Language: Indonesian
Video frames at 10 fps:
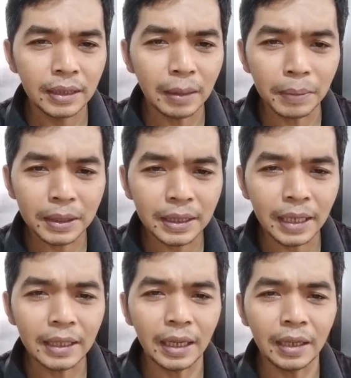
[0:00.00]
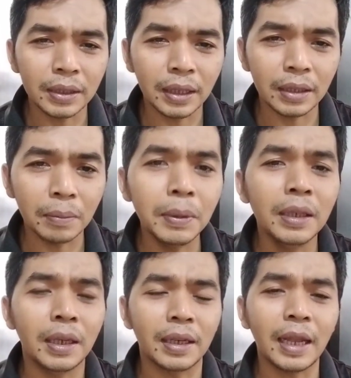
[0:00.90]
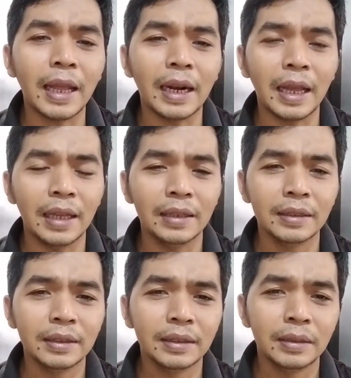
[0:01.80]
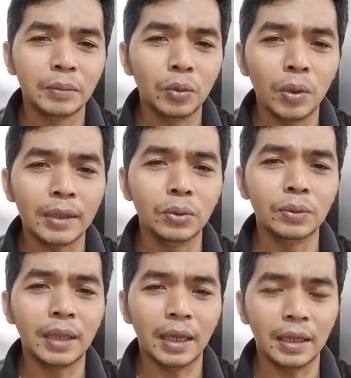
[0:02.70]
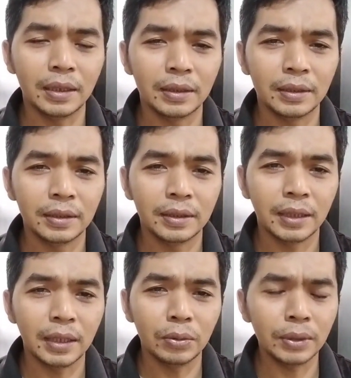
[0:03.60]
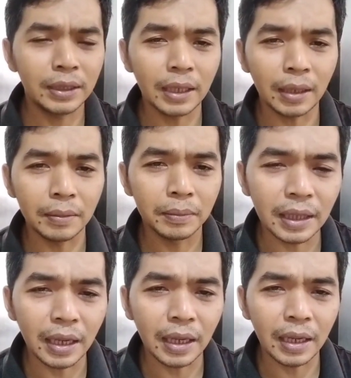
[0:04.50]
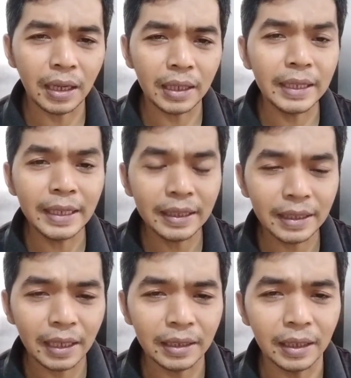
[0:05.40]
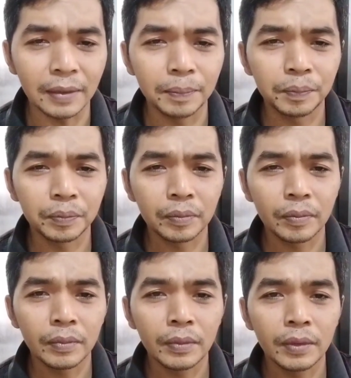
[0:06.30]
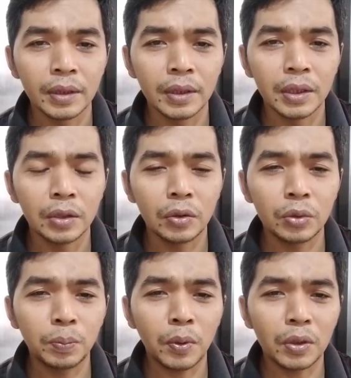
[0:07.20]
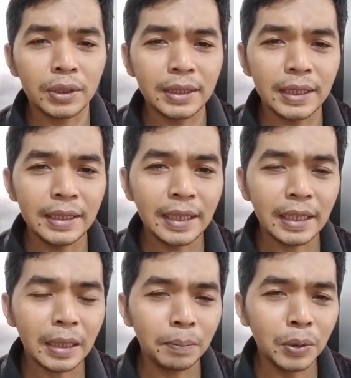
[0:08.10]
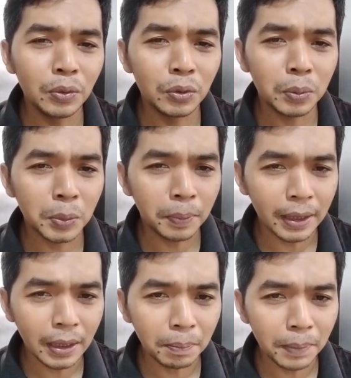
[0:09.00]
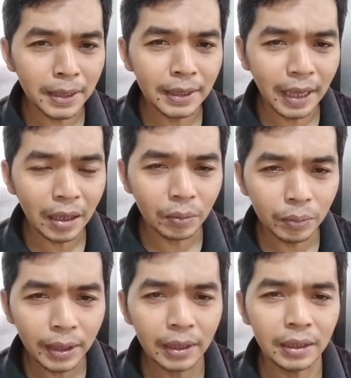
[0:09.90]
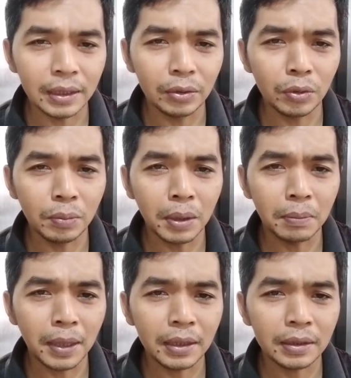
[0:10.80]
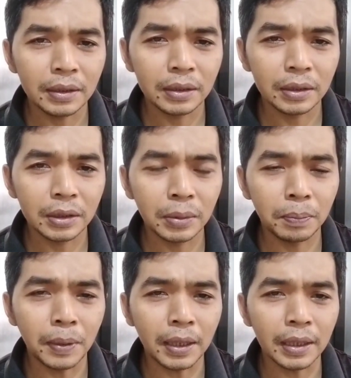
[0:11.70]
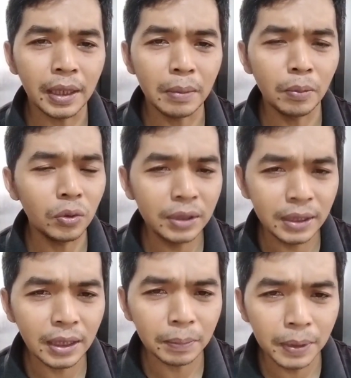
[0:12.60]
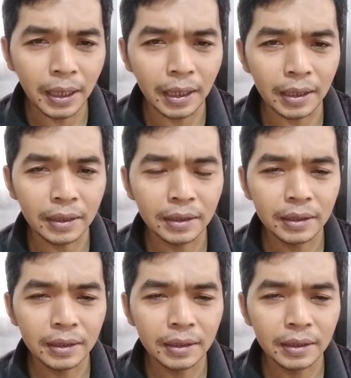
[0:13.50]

tidak percaya ternyata benar kalah puluhan juta Nah, itu tidak kita inginkan ya. Terus porsinya Nabi Yusuf sebagai pentakwil itu memang sebagai mukjizat benar.